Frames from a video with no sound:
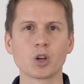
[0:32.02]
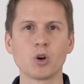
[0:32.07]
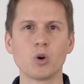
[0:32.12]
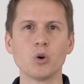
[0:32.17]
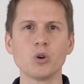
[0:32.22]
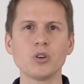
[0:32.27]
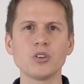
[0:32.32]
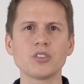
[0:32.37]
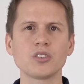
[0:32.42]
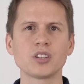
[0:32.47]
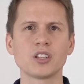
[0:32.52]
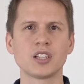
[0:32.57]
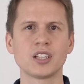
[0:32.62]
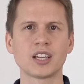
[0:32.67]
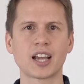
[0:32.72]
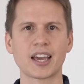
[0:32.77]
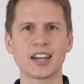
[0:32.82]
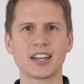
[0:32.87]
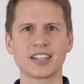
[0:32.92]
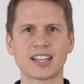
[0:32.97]
Und
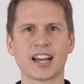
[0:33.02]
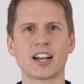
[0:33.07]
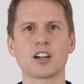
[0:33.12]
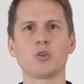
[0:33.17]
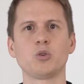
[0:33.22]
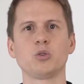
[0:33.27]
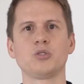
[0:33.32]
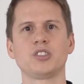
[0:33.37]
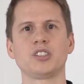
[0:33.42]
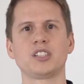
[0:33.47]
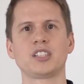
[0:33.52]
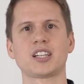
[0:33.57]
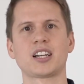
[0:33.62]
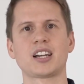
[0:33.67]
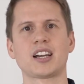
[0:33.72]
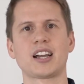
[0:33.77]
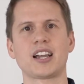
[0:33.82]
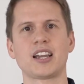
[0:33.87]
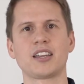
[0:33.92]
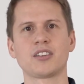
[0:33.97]
eine
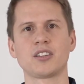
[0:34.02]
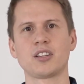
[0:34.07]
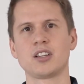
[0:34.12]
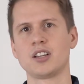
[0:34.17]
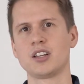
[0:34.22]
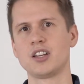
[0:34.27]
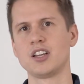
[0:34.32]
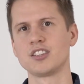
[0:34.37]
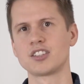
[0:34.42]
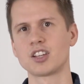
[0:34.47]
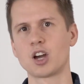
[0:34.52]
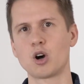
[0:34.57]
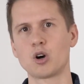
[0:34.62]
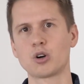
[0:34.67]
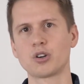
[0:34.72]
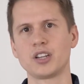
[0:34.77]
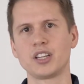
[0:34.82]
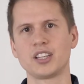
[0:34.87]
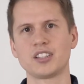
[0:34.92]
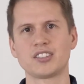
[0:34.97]
Gangunsicherheit ist
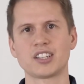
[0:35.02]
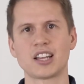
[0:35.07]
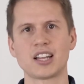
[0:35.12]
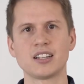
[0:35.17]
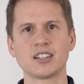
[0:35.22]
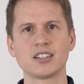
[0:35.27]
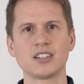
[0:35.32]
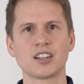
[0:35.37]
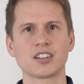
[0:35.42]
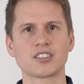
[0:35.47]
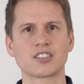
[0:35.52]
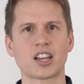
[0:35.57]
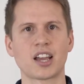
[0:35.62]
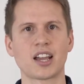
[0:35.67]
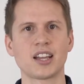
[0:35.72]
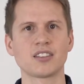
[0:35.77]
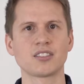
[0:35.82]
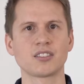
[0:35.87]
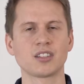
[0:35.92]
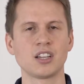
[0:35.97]
auch nicht selten. Das
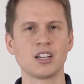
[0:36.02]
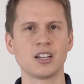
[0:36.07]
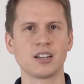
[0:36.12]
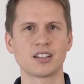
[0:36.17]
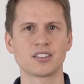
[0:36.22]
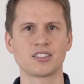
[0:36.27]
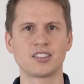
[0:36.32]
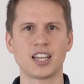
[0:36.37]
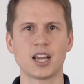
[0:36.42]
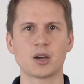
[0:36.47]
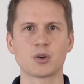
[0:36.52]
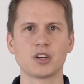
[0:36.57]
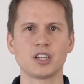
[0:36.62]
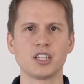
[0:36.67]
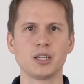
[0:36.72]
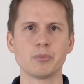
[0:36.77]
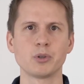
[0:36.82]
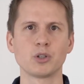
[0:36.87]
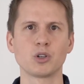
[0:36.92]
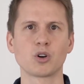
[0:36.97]
heißt, dass der oder
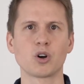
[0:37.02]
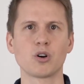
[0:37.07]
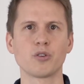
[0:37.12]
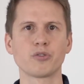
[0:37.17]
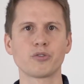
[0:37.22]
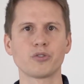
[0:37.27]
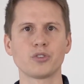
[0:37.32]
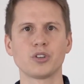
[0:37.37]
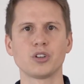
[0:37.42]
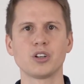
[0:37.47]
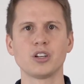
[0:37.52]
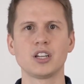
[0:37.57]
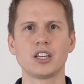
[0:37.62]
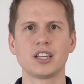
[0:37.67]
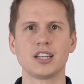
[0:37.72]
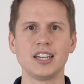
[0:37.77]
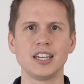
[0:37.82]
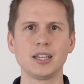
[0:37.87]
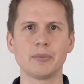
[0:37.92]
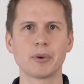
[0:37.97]
die Betroffene
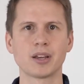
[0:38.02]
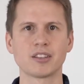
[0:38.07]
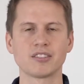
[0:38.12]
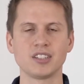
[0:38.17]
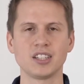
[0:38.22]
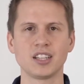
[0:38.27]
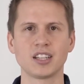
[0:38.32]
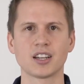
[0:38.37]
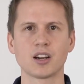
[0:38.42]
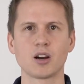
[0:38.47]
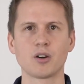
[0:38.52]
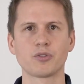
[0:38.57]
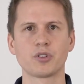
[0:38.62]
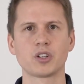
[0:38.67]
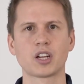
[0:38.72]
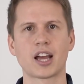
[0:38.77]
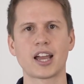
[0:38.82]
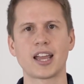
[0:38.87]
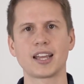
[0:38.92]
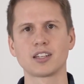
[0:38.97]
nicht mehr sicher auf
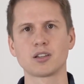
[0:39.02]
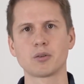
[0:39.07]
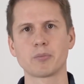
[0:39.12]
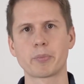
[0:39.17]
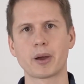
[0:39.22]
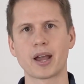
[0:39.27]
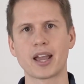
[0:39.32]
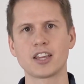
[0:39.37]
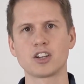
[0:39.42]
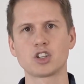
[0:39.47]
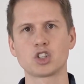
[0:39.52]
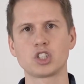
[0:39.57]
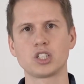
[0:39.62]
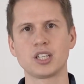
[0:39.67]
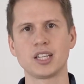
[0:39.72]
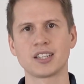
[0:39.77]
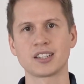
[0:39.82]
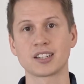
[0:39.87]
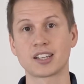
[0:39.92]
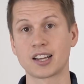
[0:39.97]
den eigenen Beinen
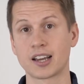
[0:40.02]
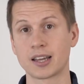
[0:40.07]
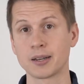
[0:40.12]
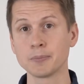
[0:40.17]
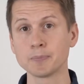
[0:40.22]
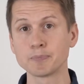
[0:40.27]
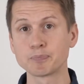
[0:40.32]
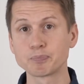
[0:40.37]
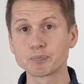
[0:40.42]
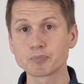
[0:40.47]
stehen kann.